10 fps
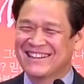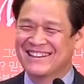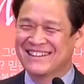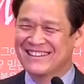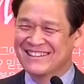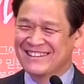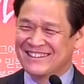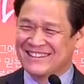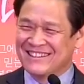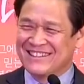뭐
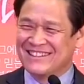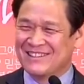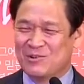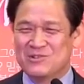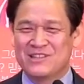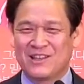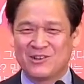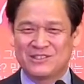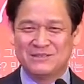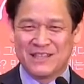온 세계로
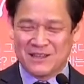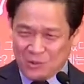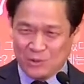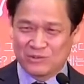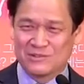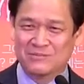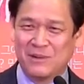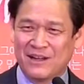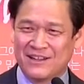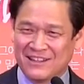지금 이게
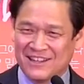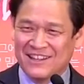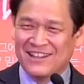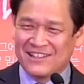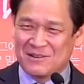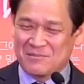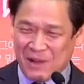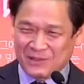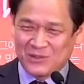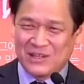공중파
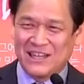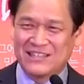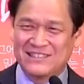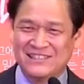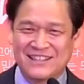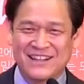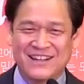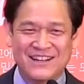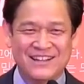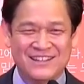방송
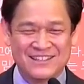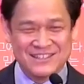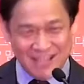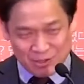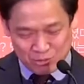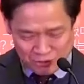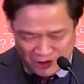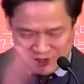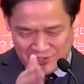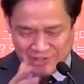나갔으니까 약속을
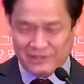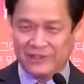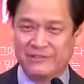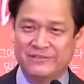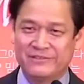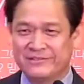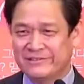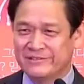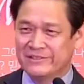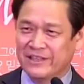지켜야 돼요.
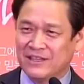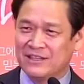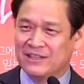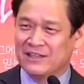이게